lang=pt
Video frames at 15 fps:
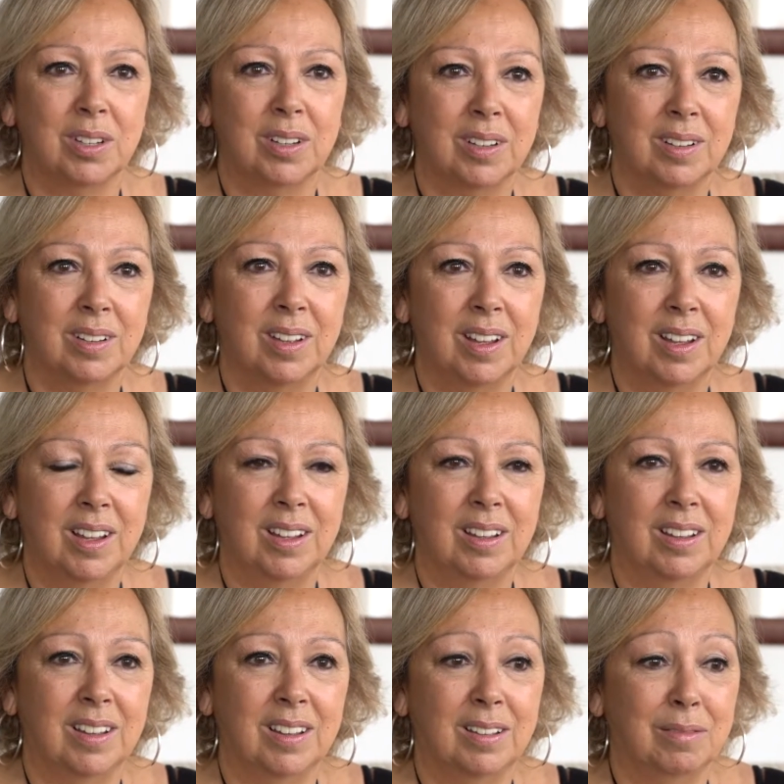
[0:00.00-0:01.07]
Um,
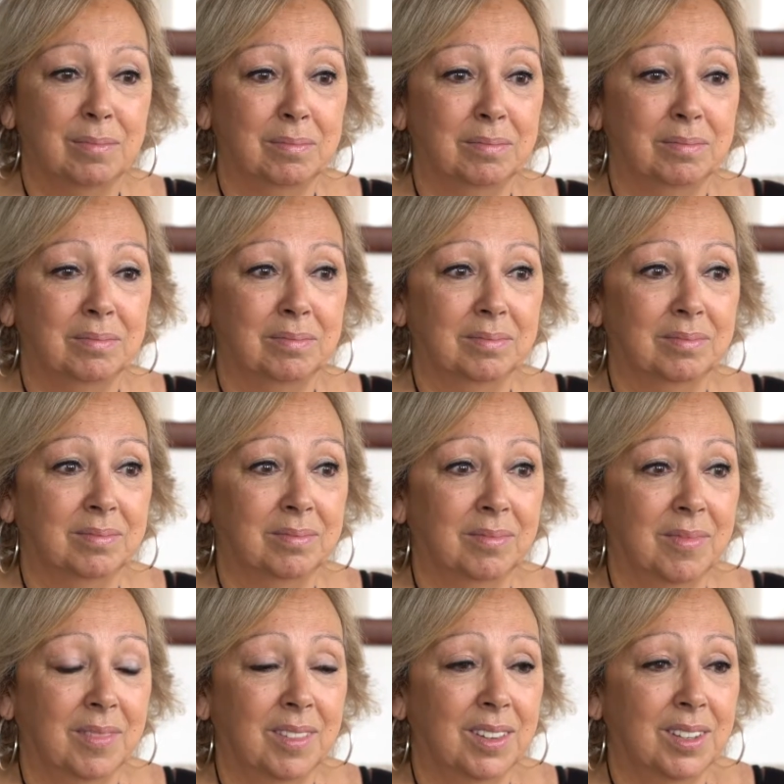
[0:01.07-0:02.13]
ehm,
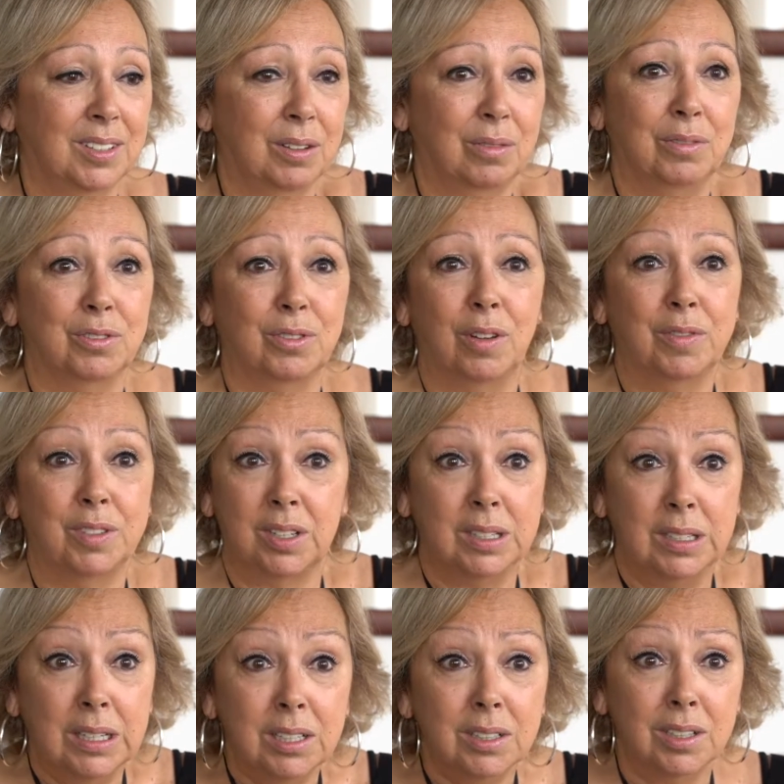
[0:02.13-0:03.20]
são os novos
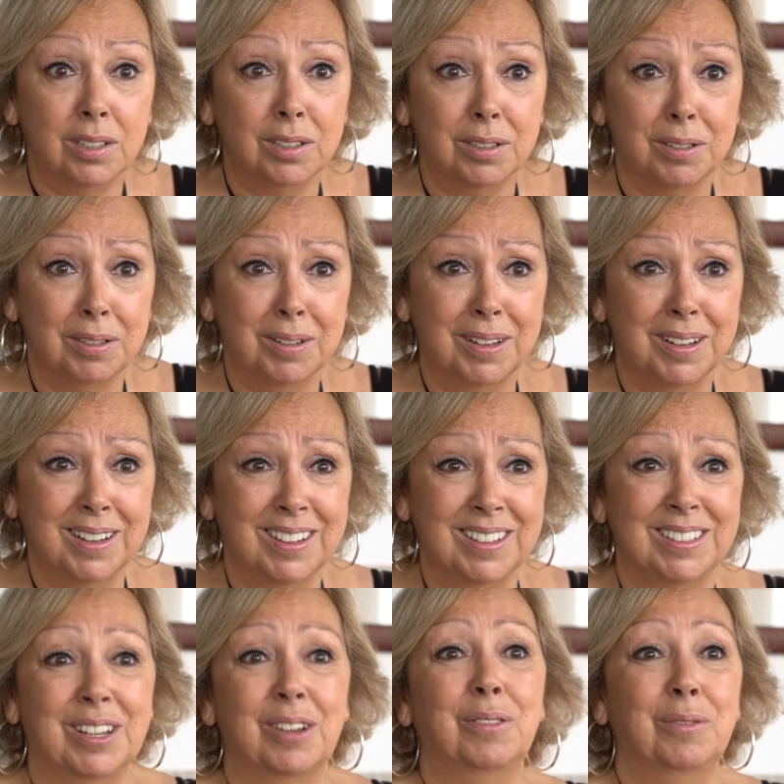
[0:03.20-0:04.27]
artistas,
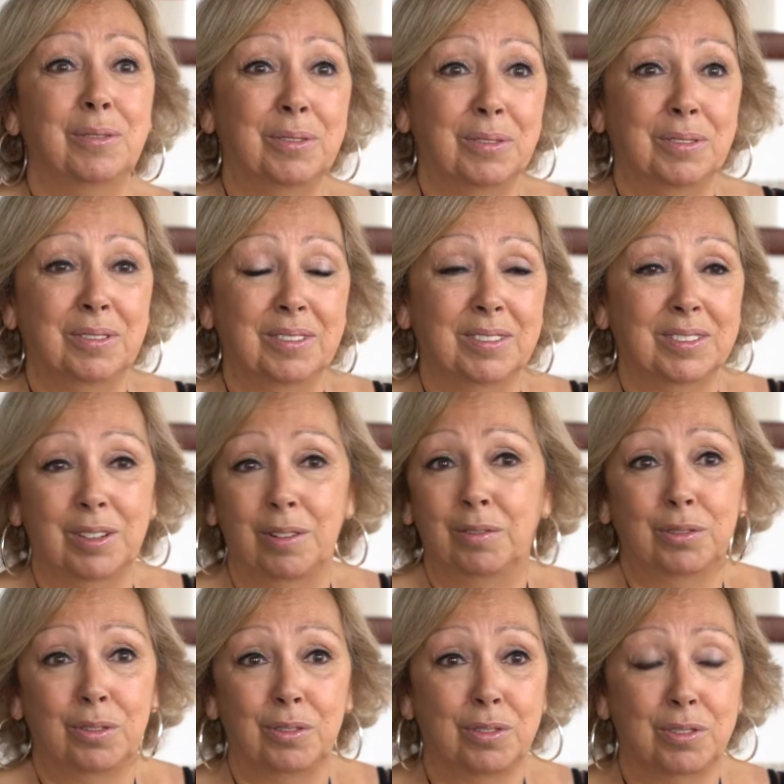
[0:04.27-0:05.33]
são, são
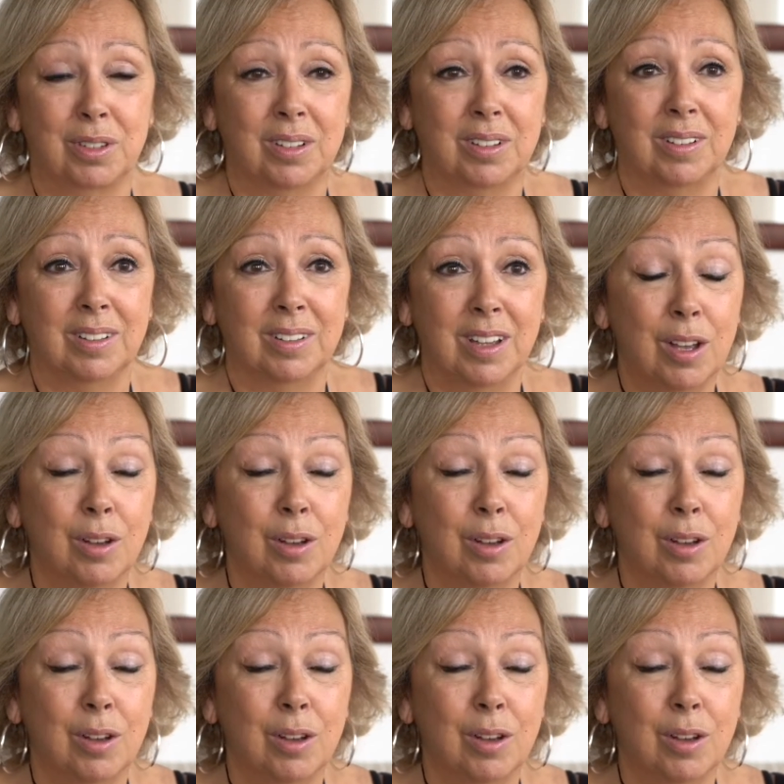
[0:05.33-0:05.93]
todos eh,